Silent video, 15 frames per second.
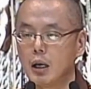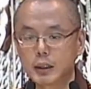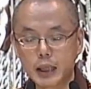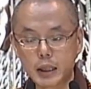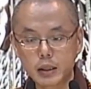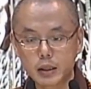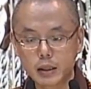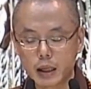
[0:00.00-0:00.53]

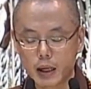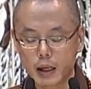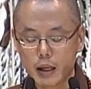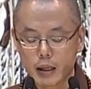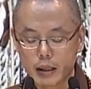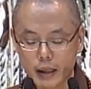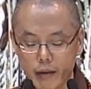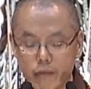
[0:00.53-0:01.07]
但是呢，
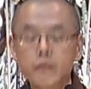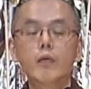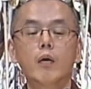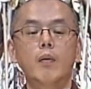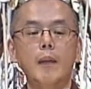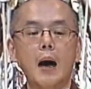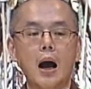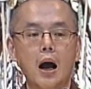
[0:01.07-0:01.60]
念
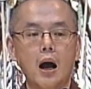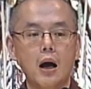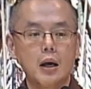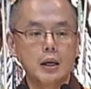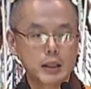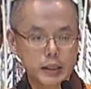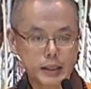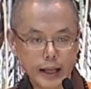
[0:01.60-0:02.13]
佛吧，
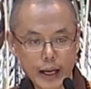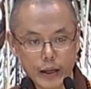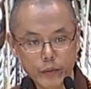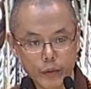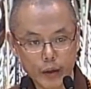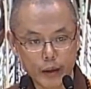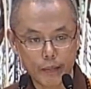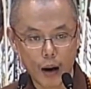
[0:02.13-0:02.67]
忏
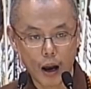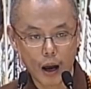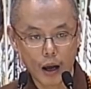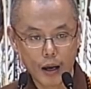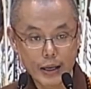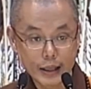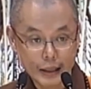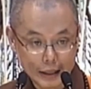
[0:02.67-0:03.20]
悔吧，
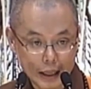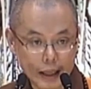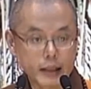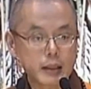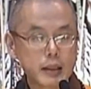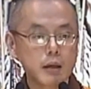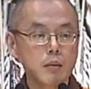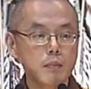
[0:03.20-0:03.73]

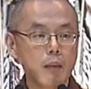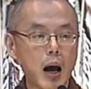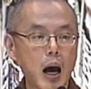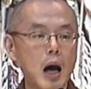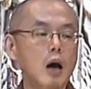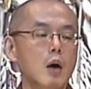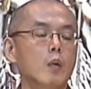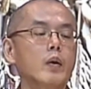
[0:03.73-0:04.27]
点灯
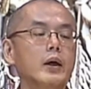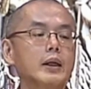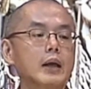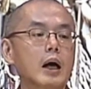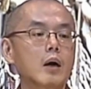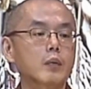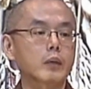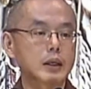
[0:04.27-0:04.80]
吧，为
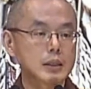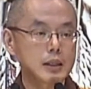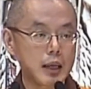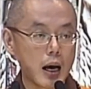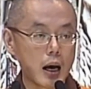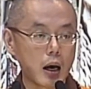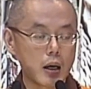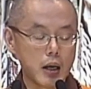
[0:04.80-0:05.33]
他回
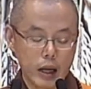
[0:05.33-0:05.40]
向。